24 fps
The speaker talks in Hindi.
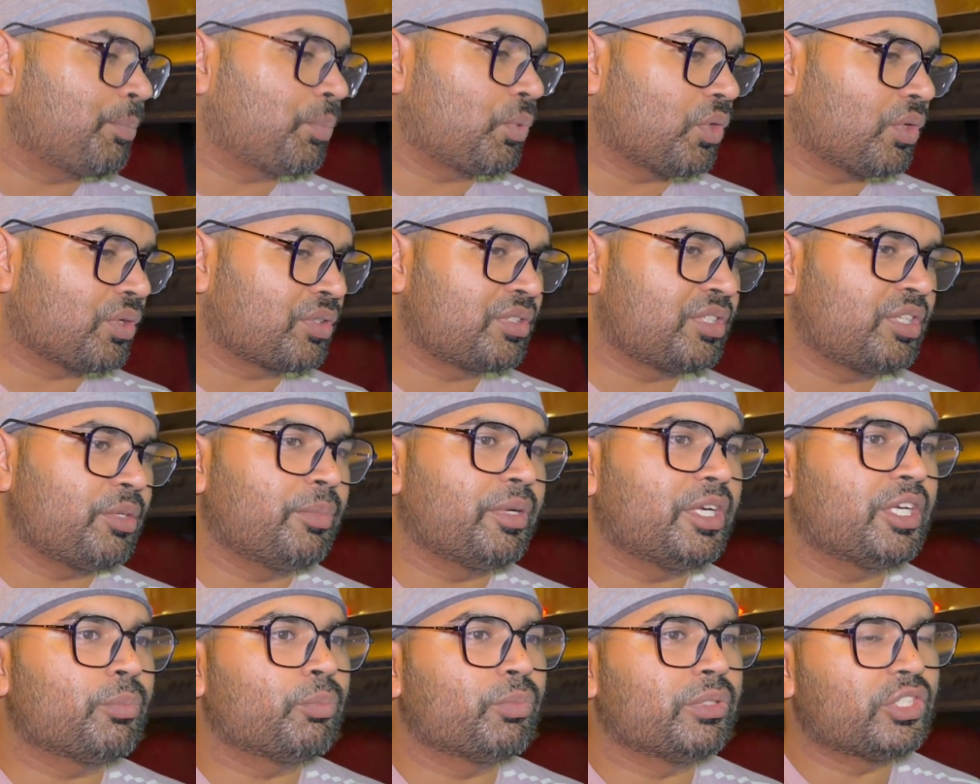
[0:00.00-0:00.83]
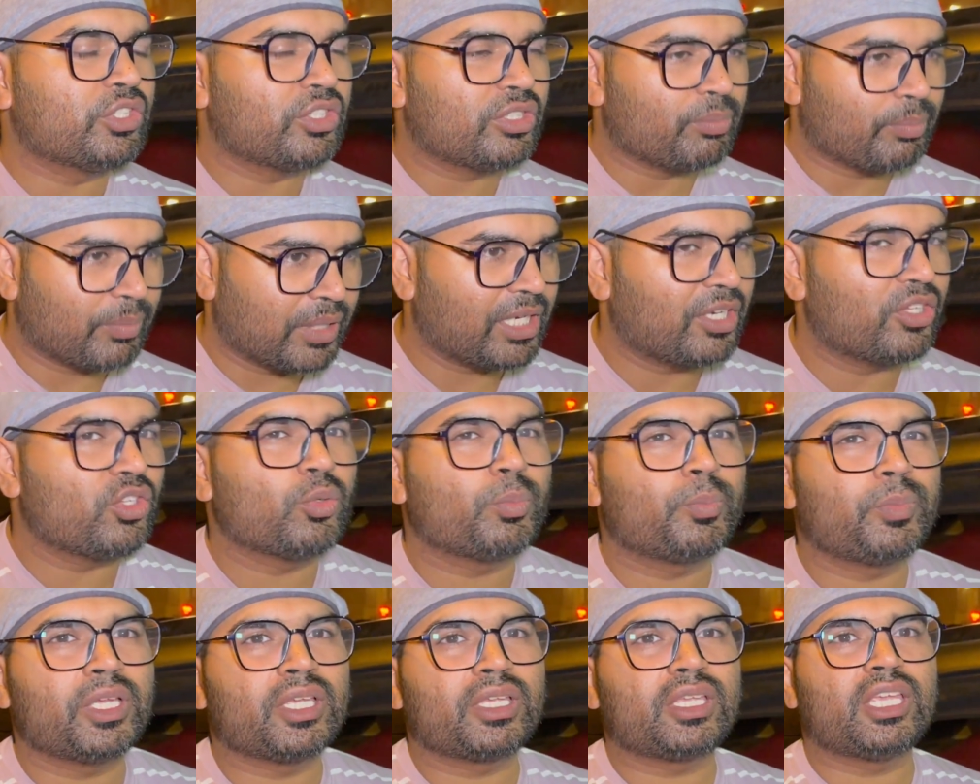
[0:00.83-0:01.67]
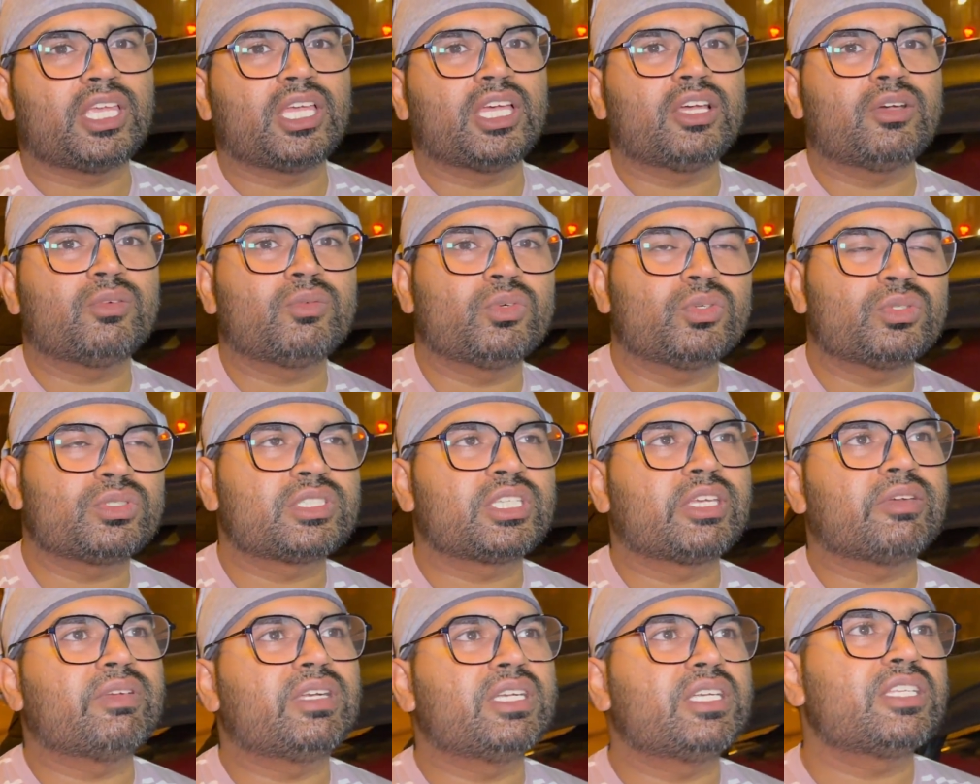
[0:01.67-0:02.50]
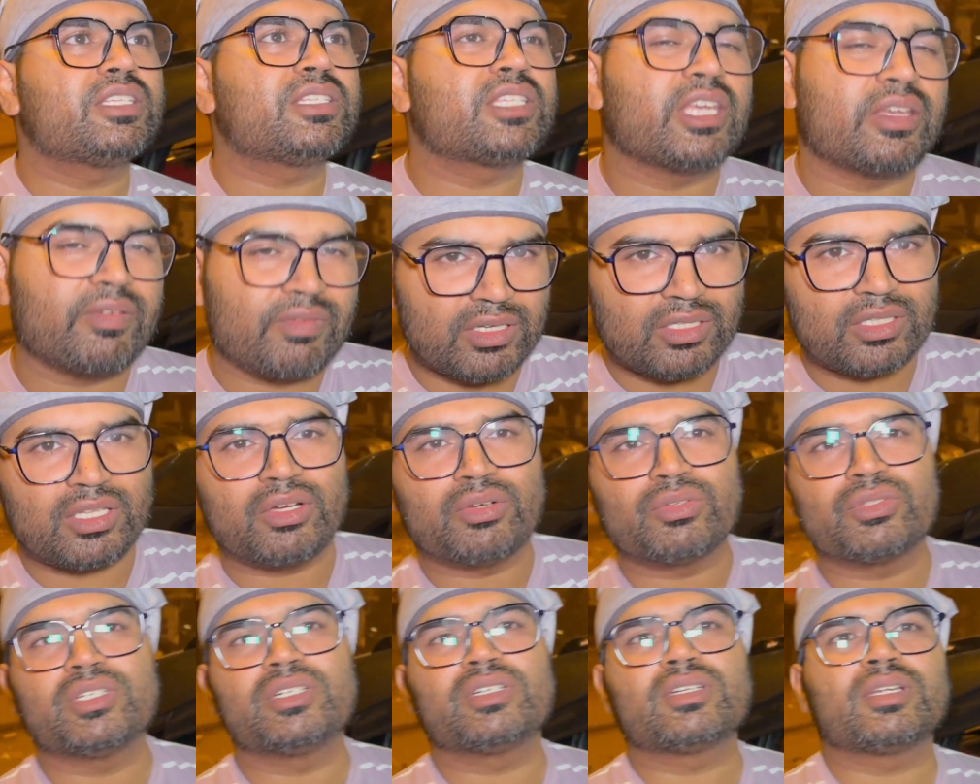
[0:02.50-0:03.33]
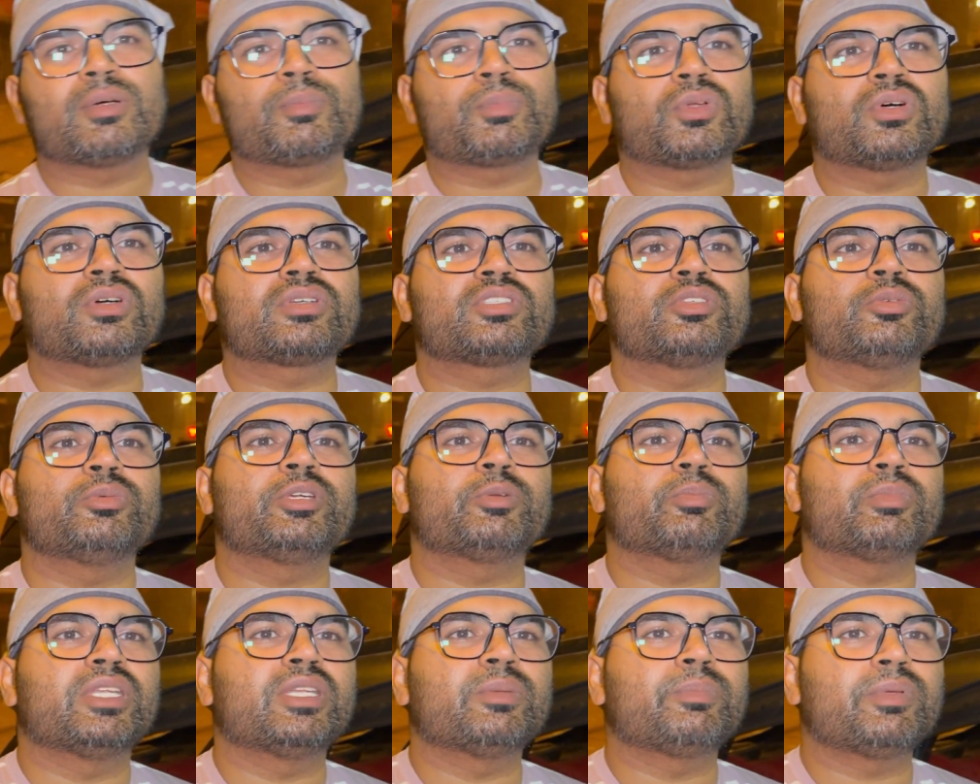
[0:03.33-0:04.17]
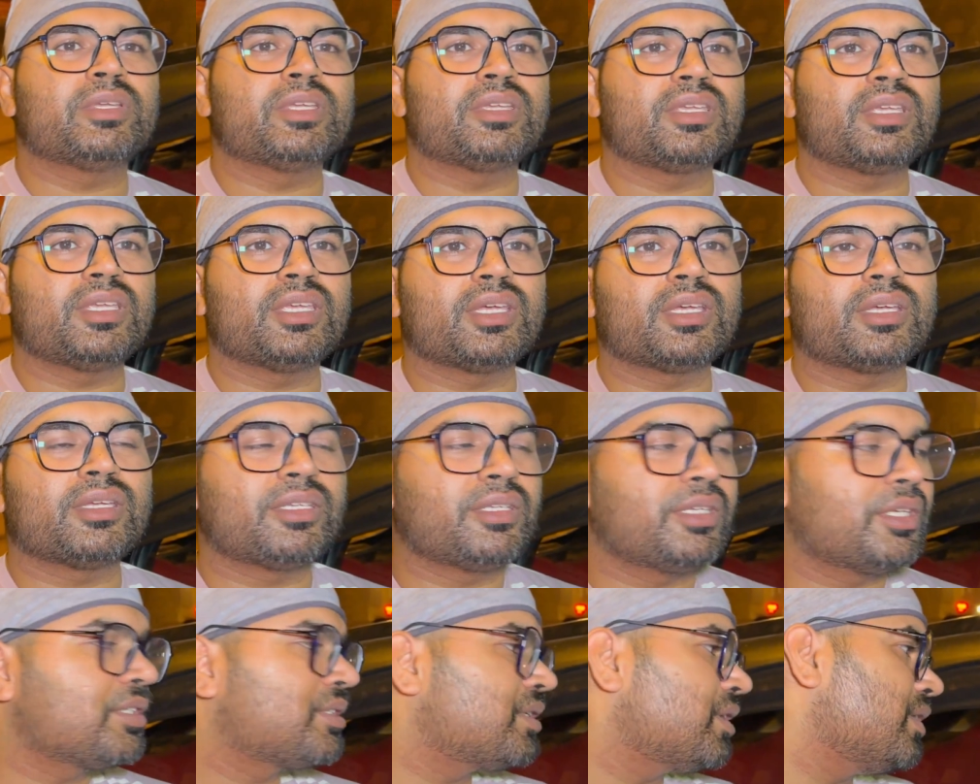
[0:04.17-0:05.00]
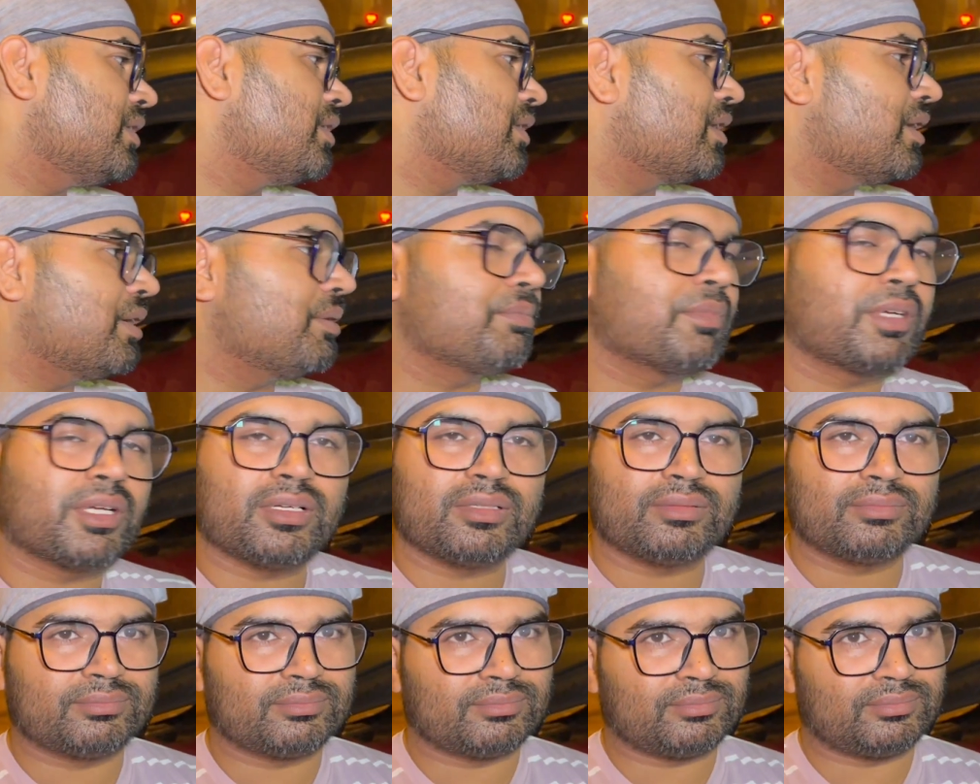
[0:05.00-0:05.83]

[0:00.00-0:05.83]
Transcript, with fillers: अप्रोक्सीमेट मुझे मैंने जो पे किया है वो सेवेंटी सेवन थाउजेंड अप्रोक्सीमेट मैंने पे किया है सारे काम का